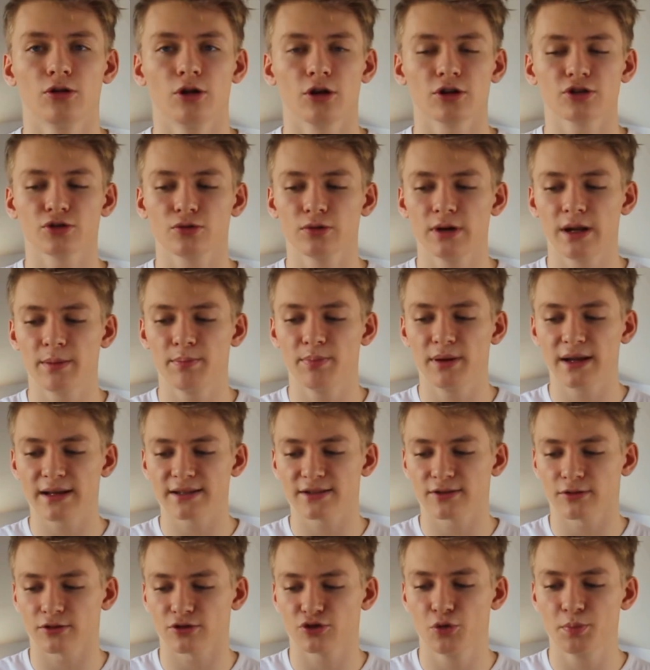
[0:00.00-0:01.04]
Lorsqu'on les
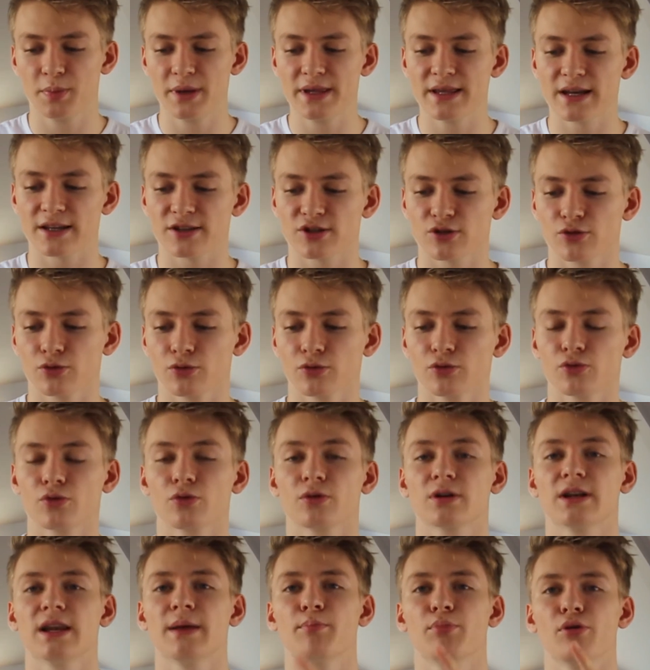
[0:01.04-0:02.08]
place en supination,
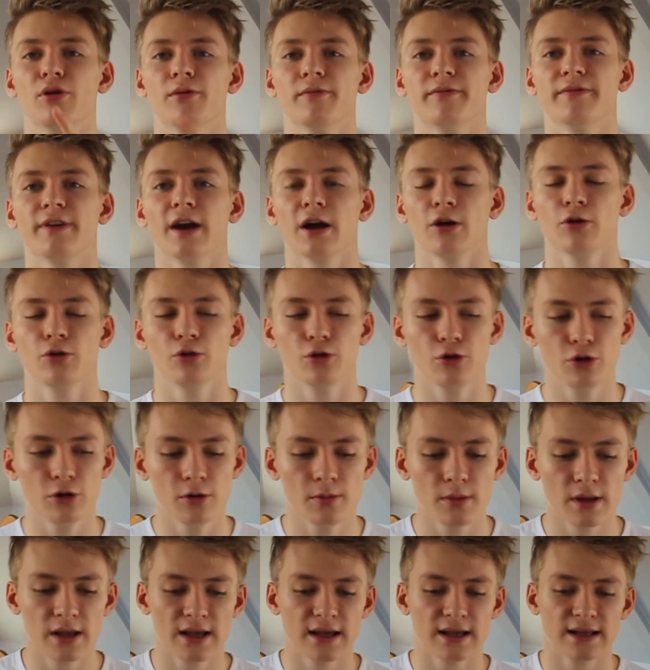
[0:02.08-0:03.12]
donc les paumes vers le
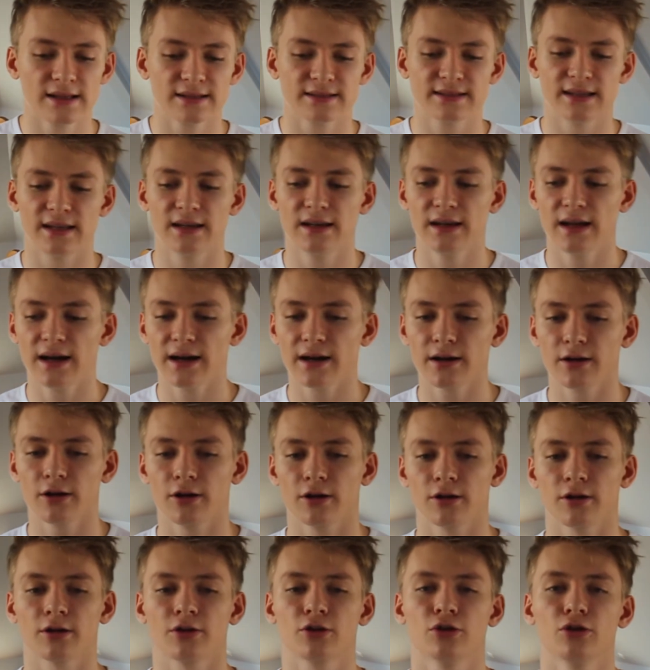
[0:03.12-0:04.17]
haut, c'est là
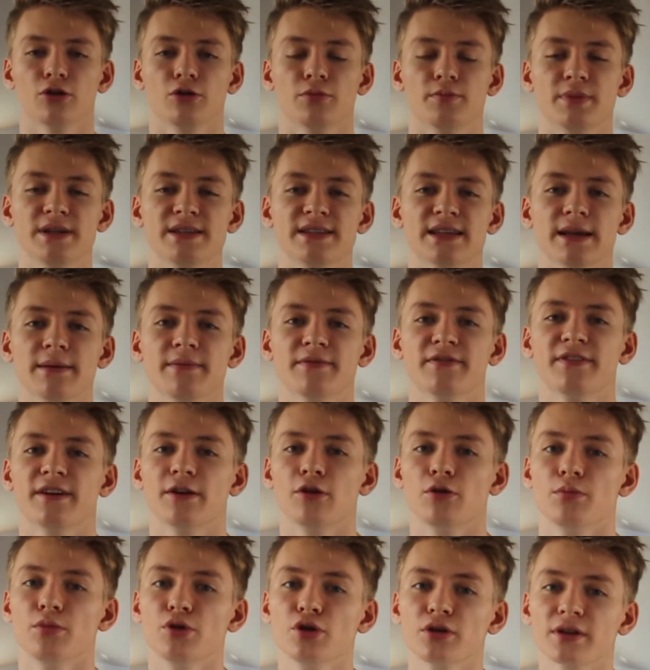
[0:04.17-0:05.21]
euh, que le biceps va
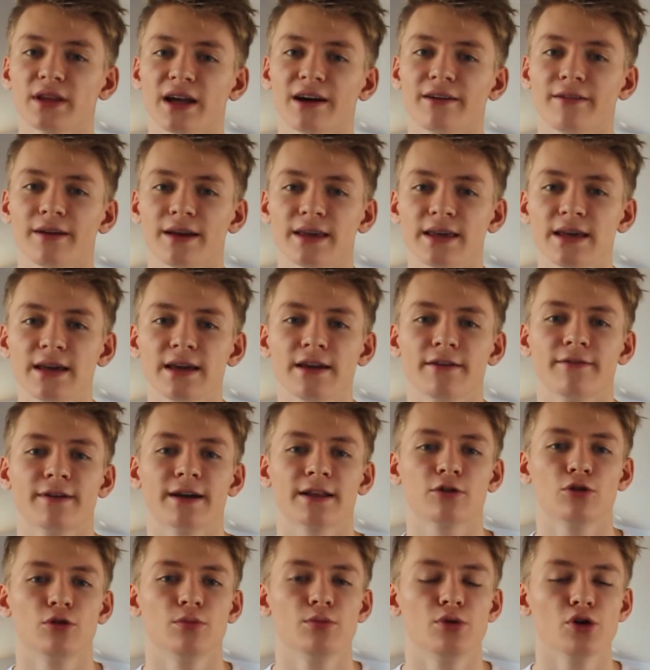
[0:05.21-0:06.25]
le mieux travailler et va
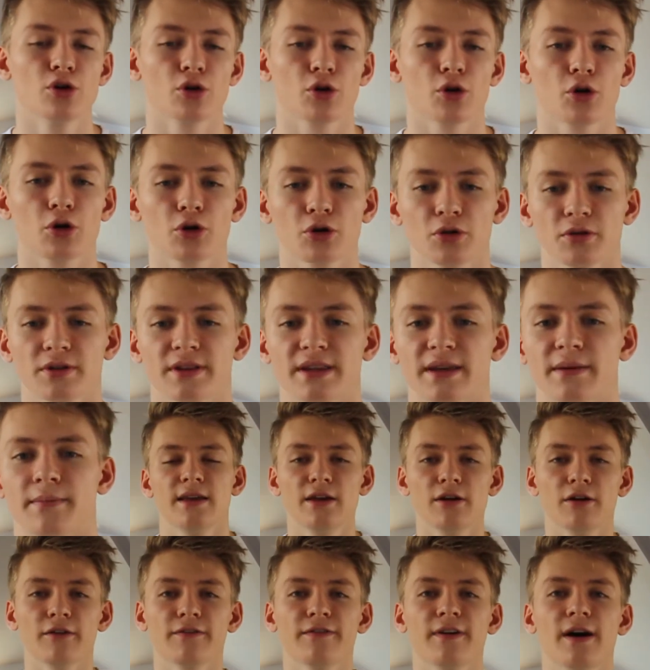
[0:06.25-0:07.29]
être le mieux recruté.
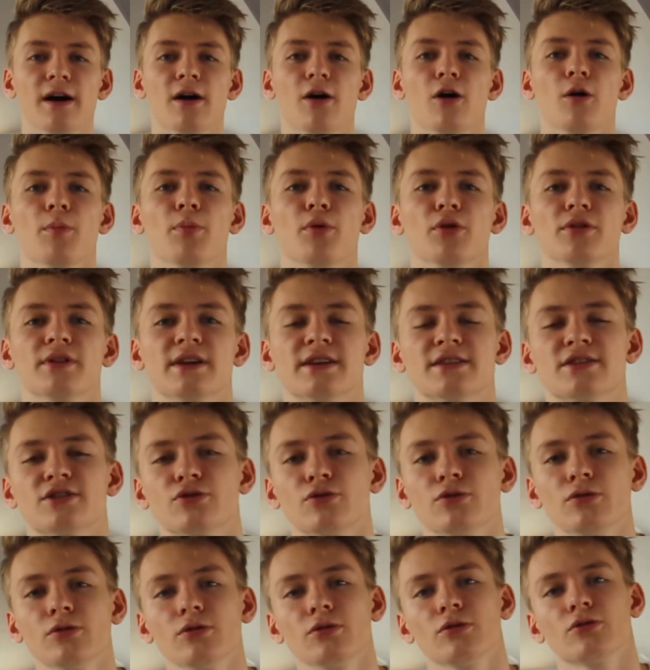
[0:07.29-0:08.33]
Et enfin en
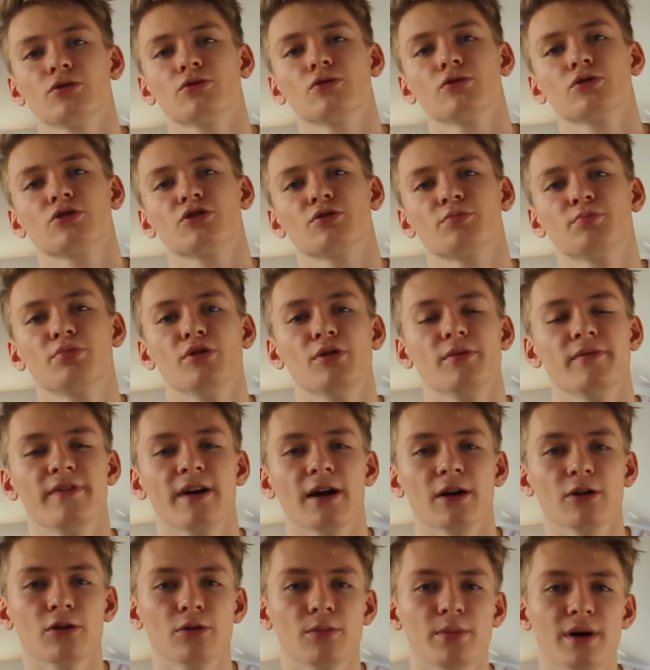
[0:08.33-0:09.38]
pronation, donc paume
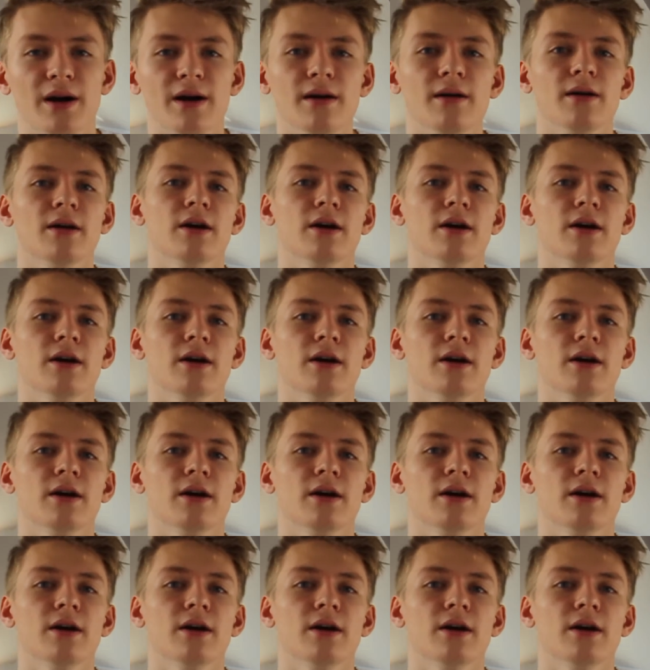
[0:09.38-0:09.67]
vers le bas,